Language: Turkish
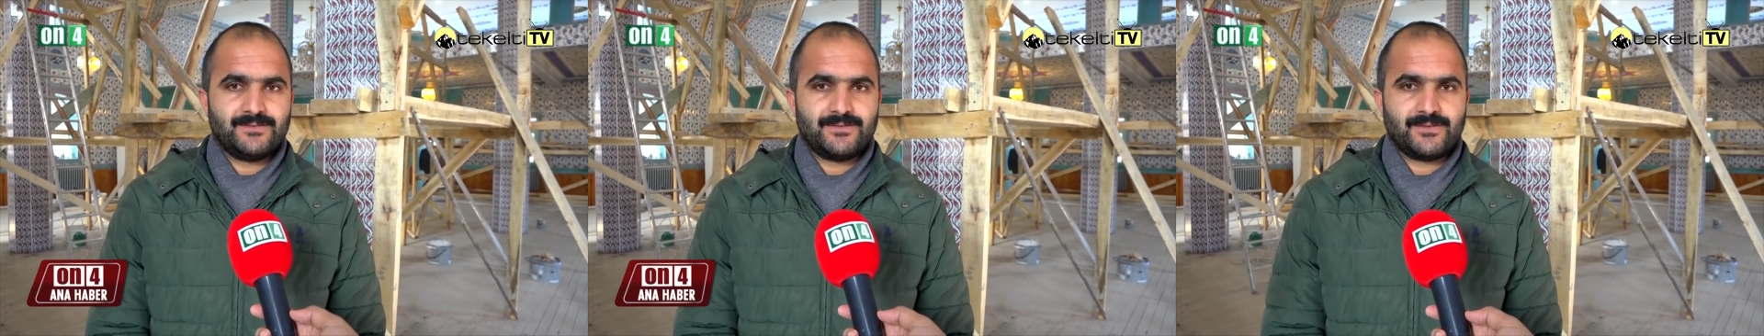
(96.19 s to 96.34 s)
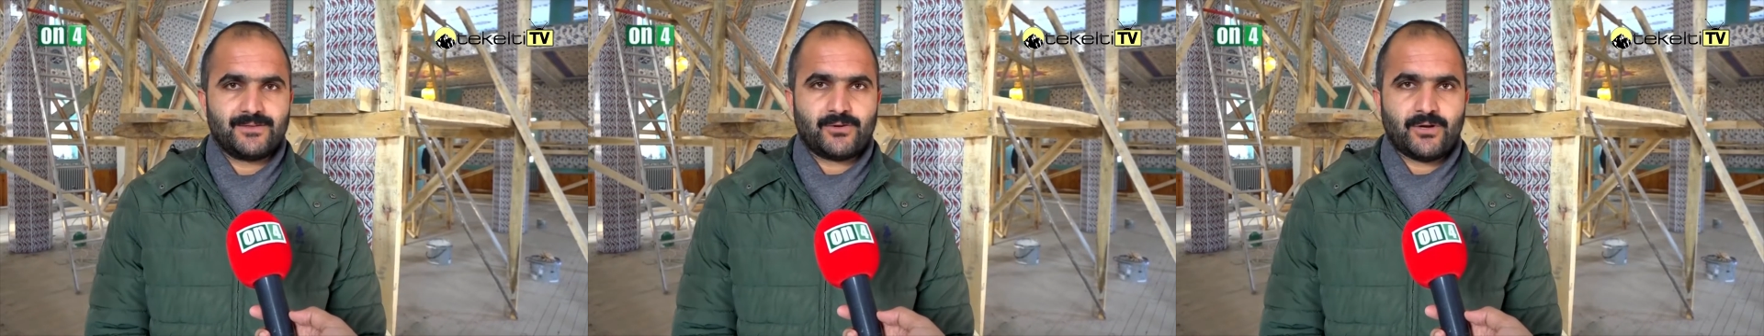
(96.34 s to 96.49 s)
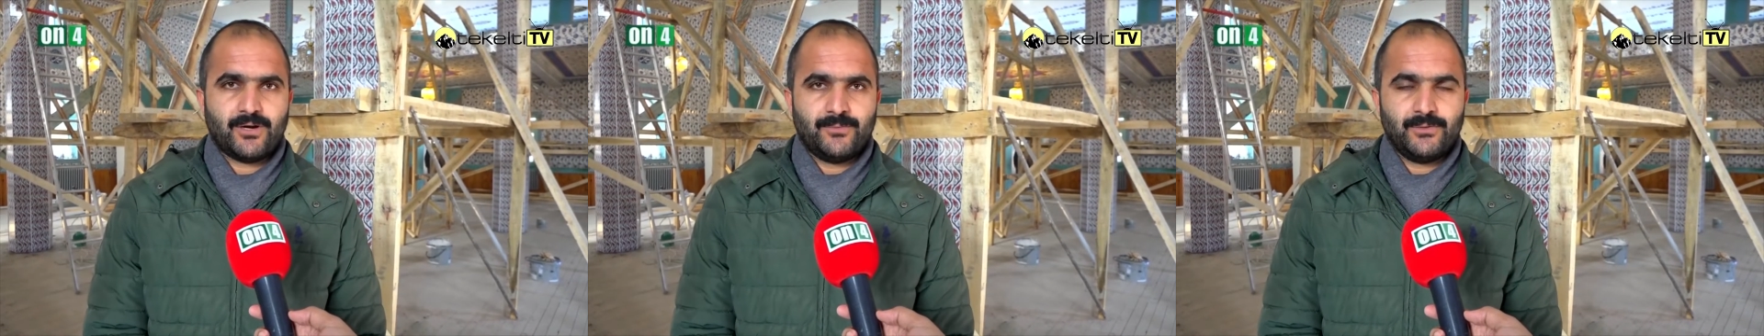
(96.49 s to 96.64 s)

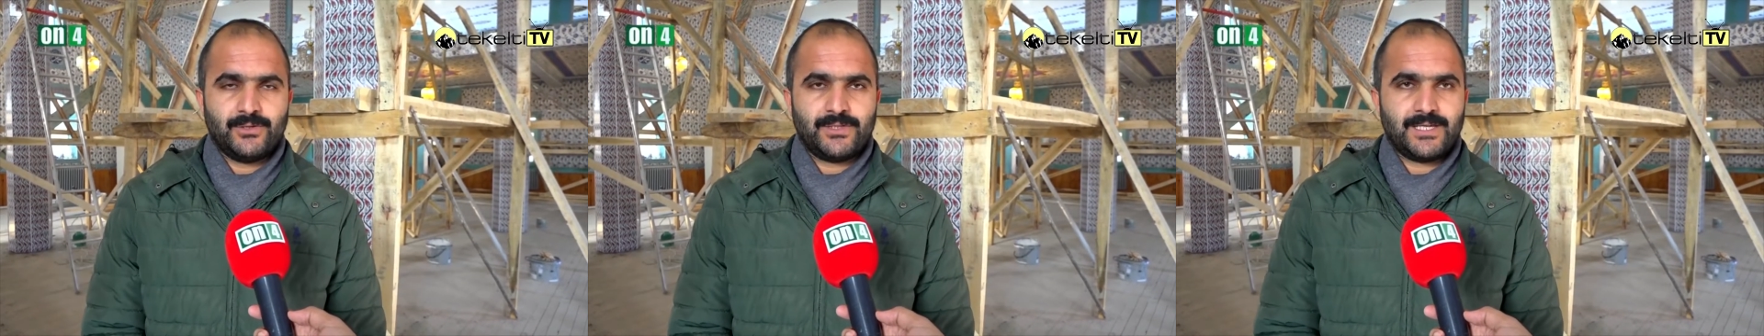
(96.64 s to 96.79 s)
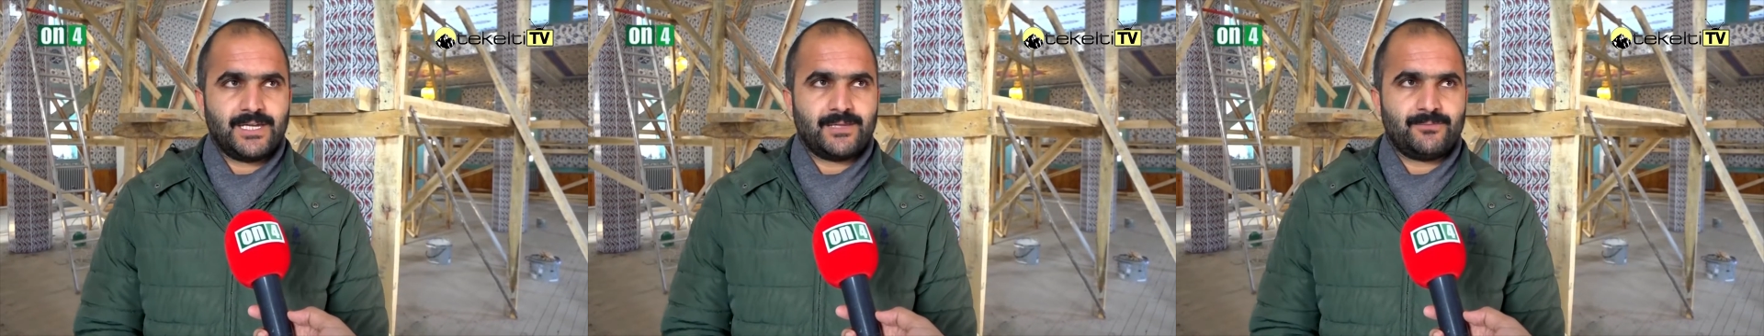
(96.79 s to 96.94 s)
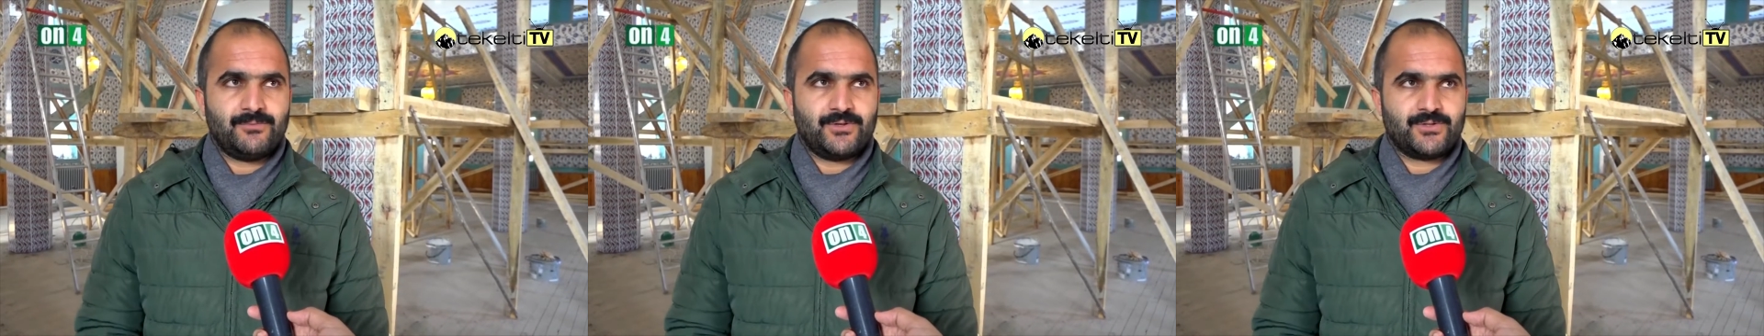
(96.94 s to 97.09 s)
Kabul de
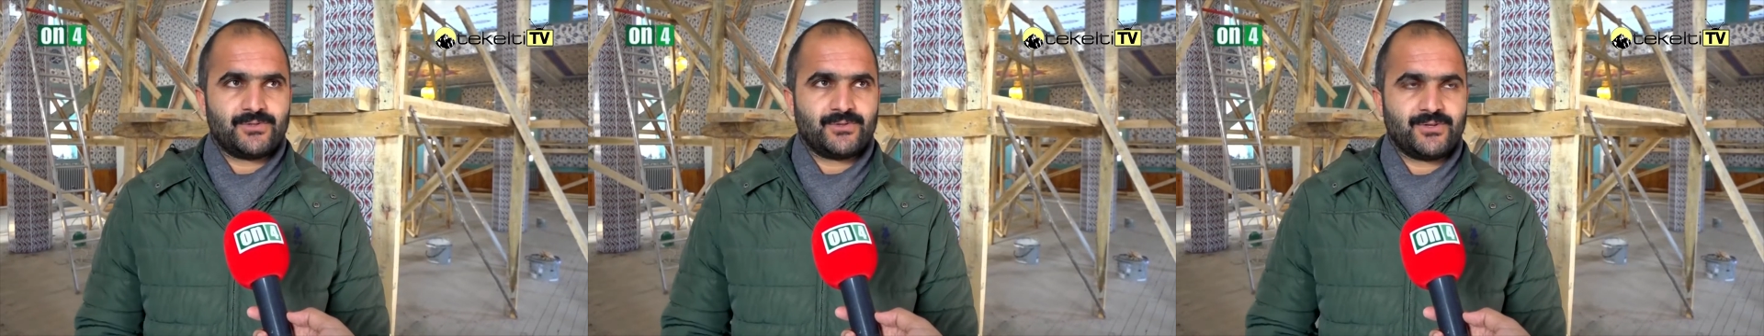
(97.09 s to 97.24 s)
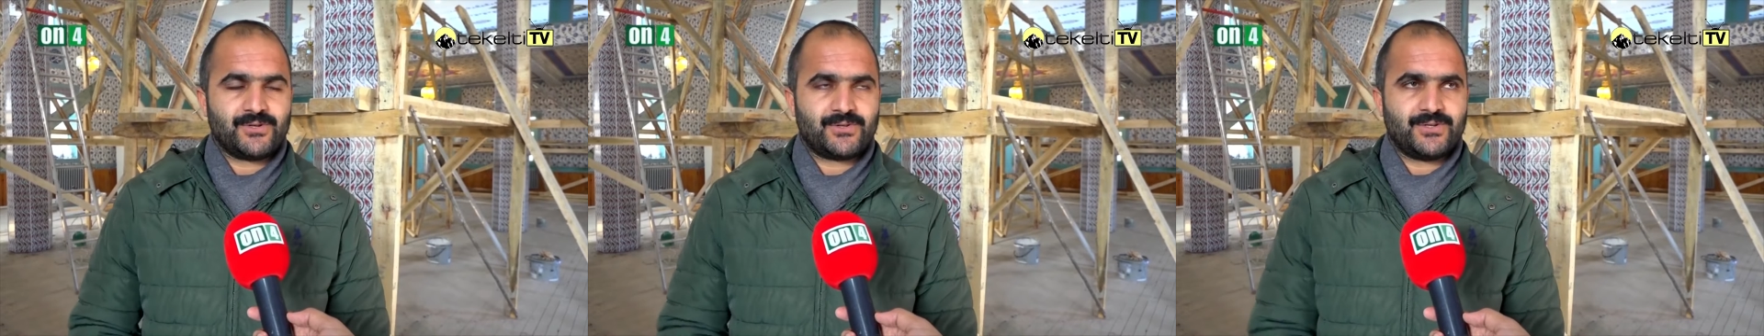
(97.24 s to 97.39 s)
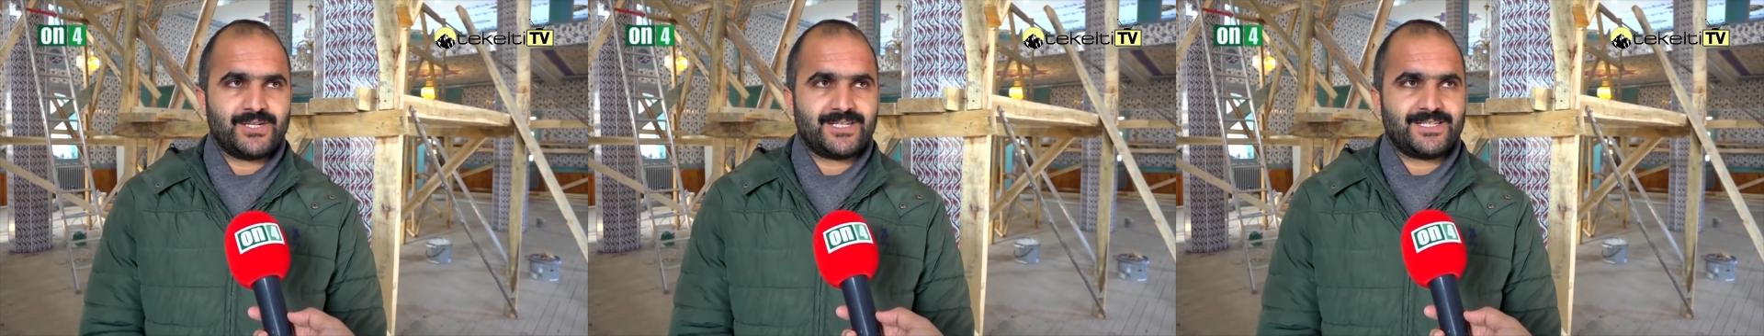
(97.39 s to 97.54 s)
etmiyoruz. Ona
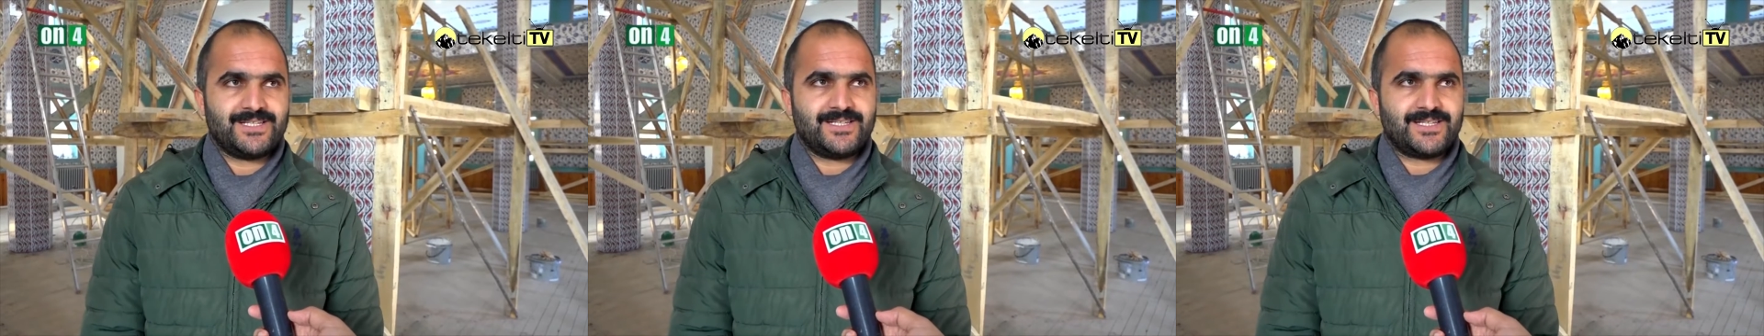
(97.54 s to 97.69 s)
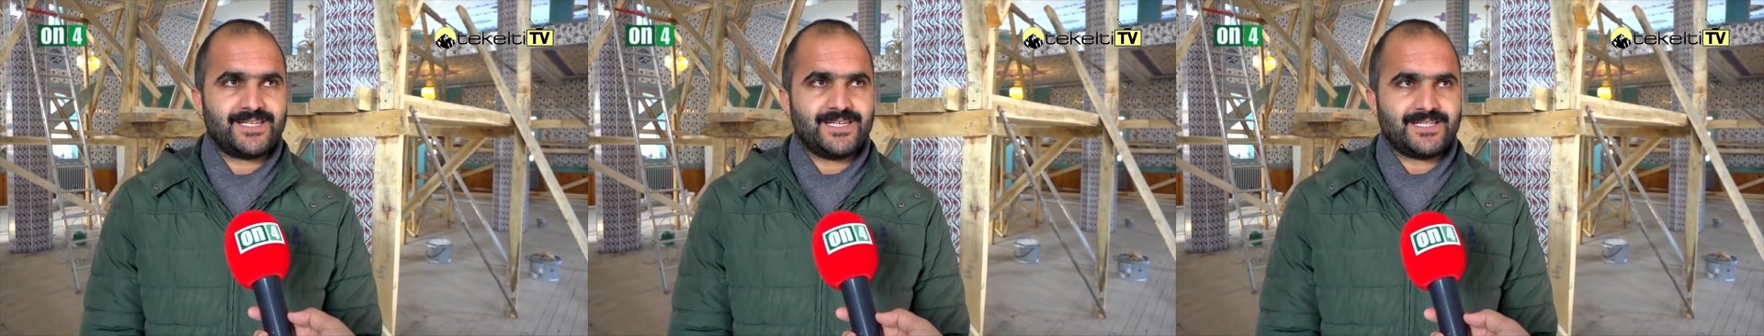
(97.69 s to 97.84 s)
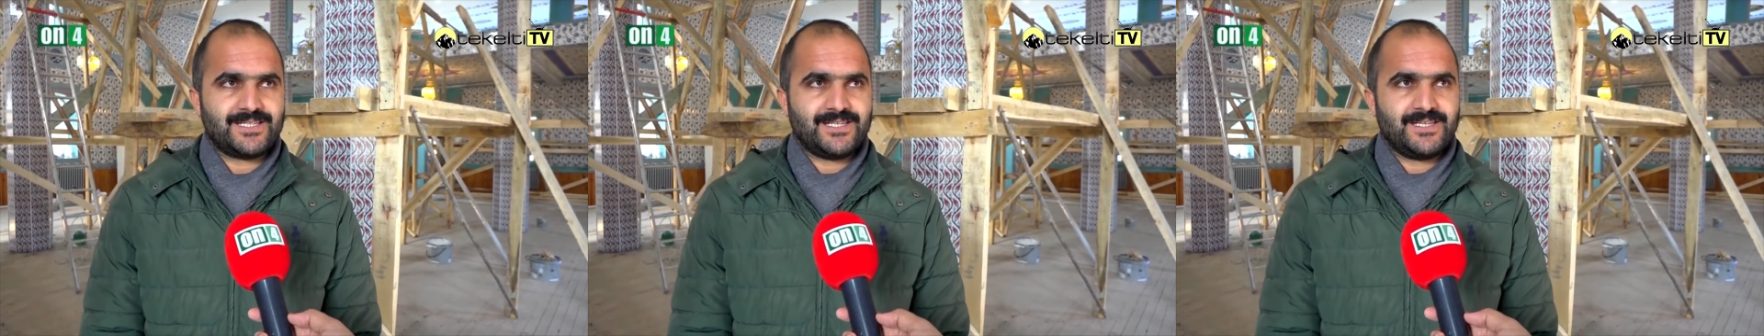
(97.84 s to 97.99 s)
karşıyız
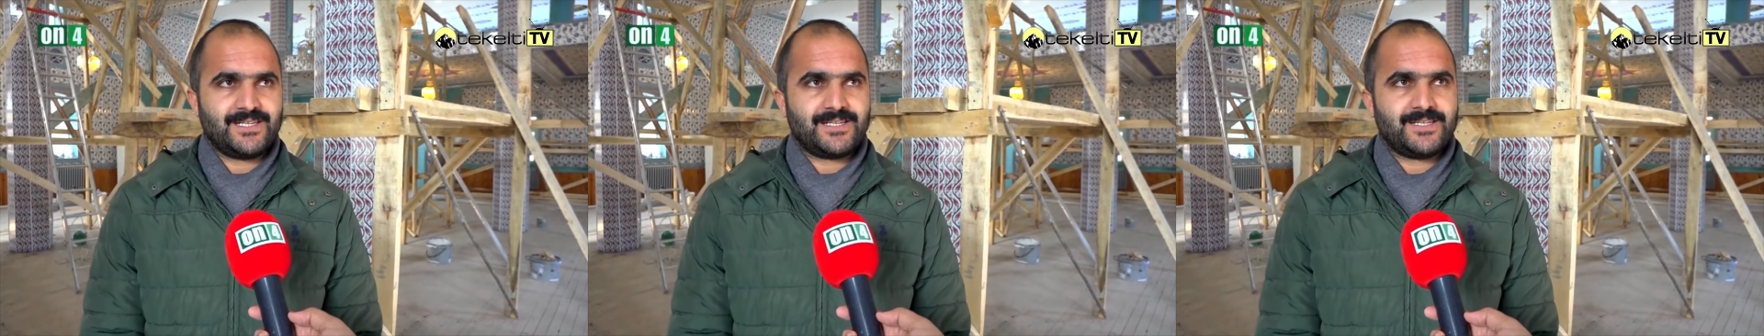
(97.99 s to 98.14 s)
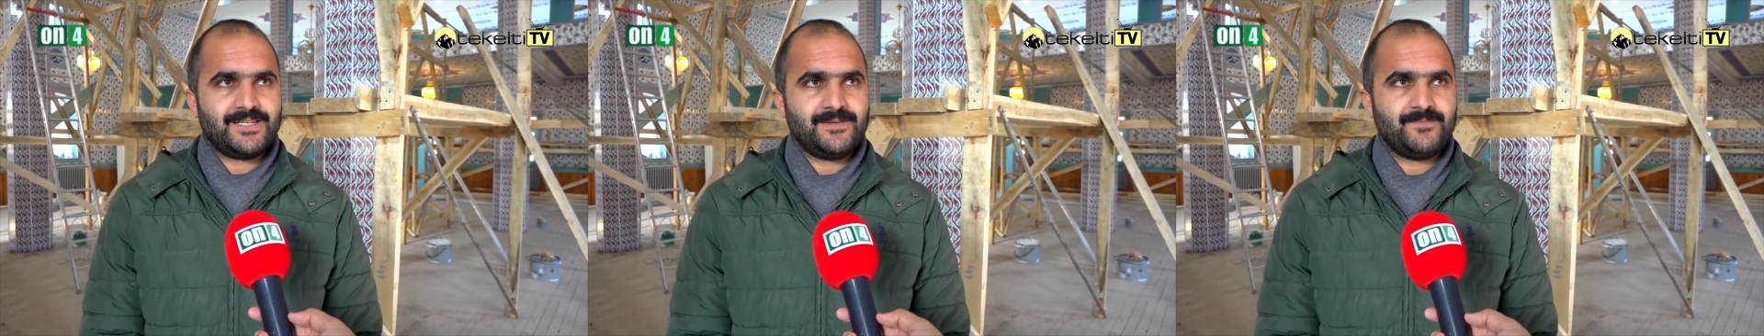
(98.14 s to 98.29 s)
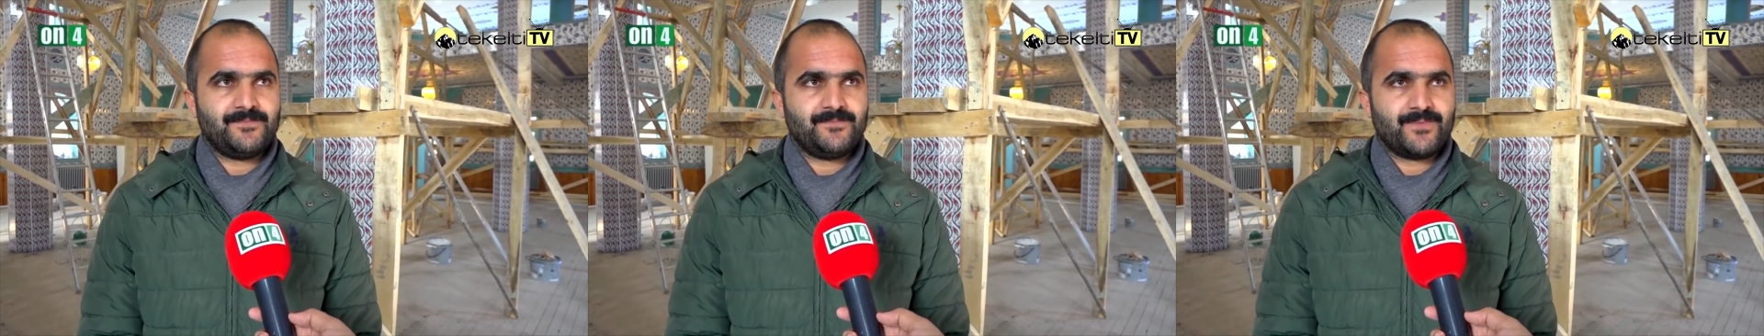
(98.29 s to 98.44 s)
kesinlikle.